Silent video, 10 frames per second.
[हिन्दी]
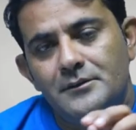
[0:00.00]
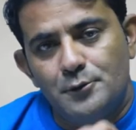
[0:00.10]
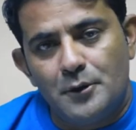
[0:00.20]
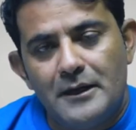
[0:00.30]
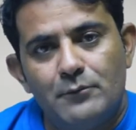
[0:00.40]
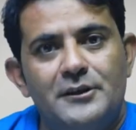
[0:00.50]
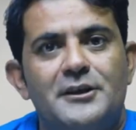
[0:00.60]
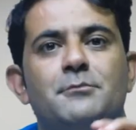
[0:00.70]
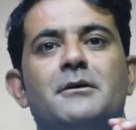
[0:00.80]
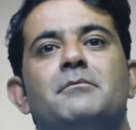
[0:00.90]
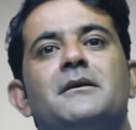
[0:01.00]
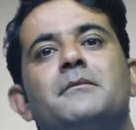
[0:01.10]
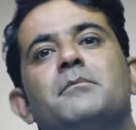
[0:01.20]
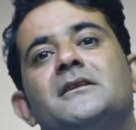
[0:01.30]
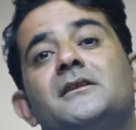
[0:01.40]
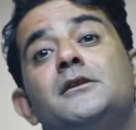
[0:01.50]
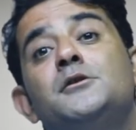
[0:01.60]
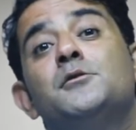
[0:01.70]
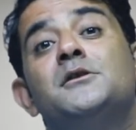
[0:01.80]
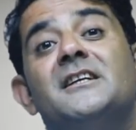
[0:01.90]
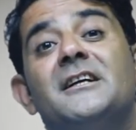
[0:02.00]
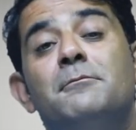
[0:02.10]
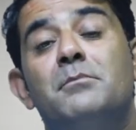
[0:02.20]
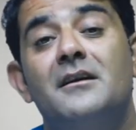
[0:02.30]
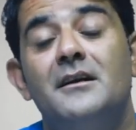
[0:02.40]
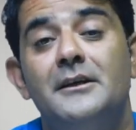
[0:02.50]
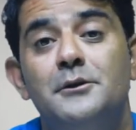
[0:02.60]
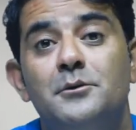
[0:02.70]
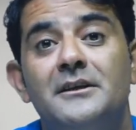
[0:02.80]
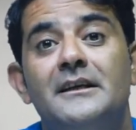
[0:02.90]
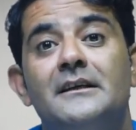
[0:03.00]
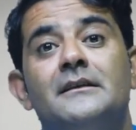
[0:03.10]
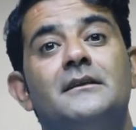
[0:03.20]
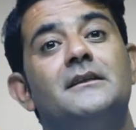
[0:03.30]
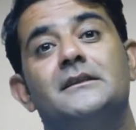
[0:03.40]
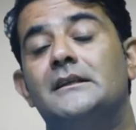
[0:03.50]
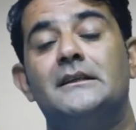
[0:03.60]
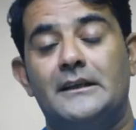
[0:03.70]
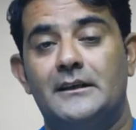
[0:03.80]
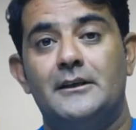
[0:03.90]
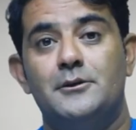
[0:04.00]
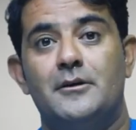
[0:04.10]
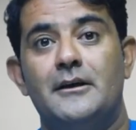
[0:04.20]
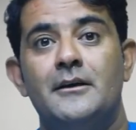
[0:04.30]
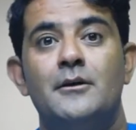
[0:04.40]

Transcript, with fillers: जो है वो देश भर में 3200 स्क्रीन पर रिलीज हुई है इसकी टक्कर जो है